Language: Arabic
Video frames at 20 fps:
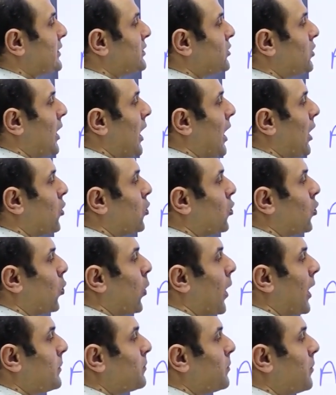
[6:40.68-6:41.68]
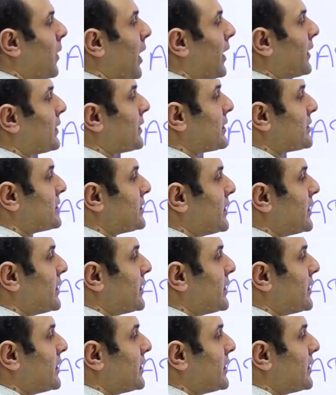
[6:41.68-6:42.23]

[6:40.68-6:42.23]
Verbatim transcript: 0 أو 1 minus